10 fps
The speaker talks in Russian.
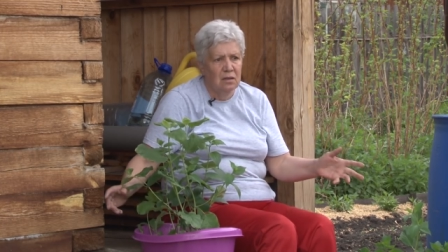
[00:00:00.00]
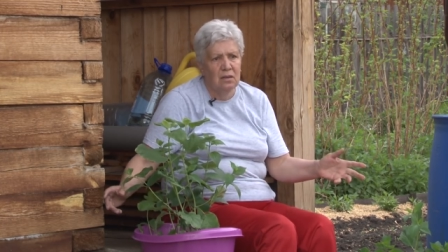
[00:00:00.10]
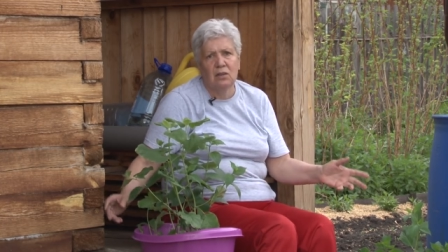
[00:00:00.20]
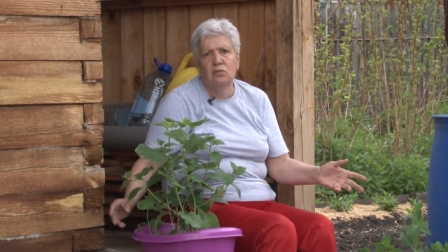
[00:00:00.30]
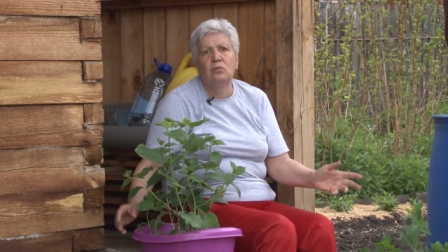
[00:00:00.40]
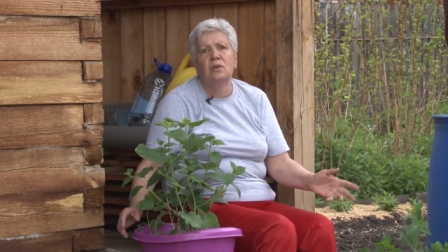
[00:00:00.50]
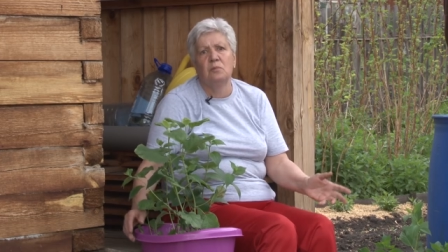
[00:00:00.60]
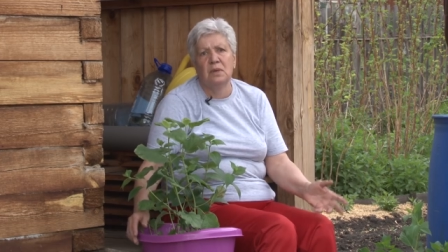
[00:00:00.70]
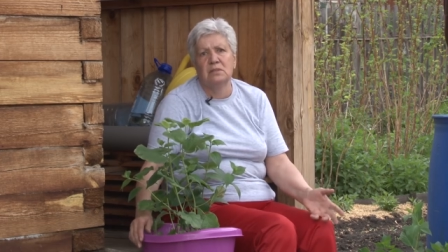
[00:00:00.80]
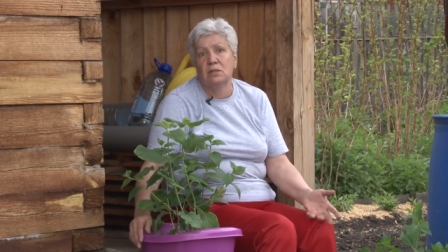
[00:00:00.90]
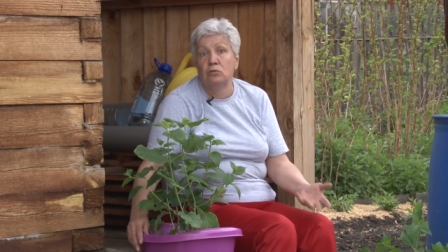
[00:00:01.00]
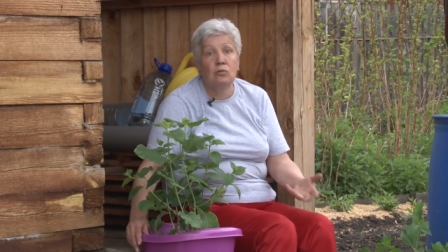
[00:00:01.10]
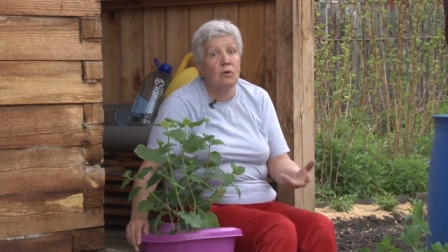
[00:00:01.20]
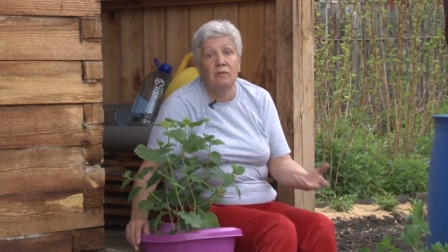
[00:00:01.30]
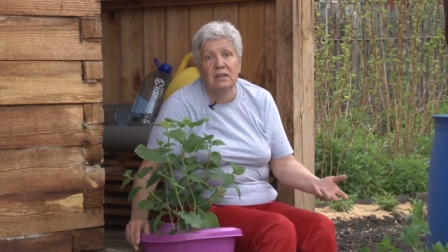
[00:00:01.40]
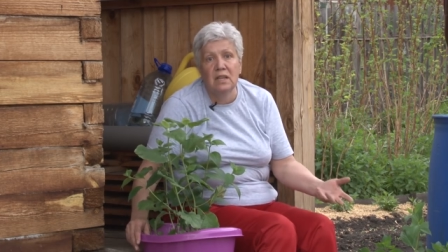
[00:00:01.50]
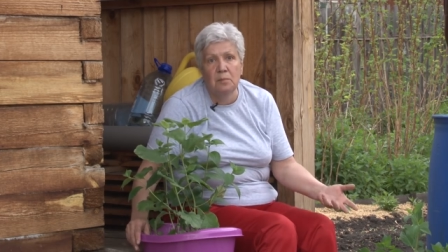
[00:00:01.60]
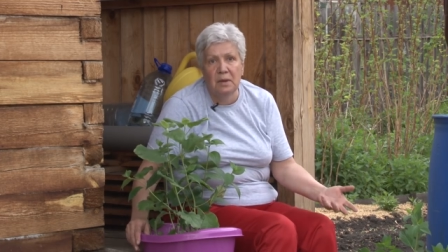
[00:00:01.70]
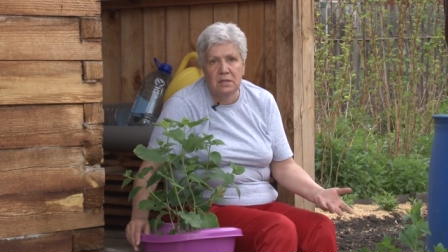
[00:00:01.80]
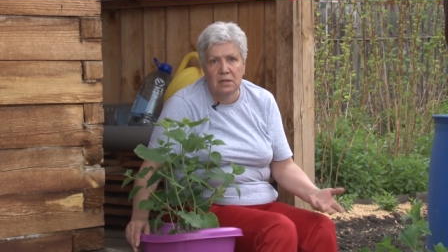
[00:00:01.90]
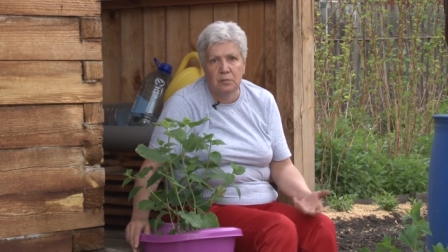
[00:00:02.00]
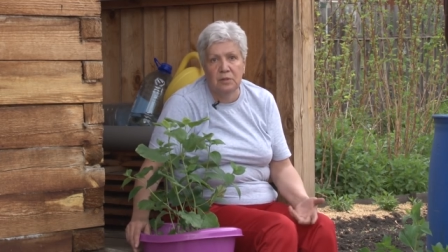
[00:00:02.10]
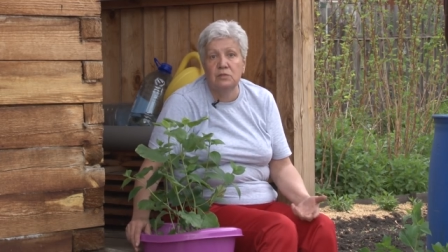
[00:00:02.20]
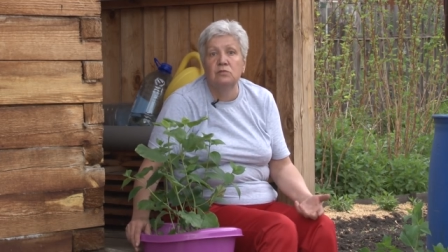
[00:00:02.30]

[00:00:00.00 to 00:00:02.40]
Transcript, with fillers: э, родное место. Другого она не потерпит.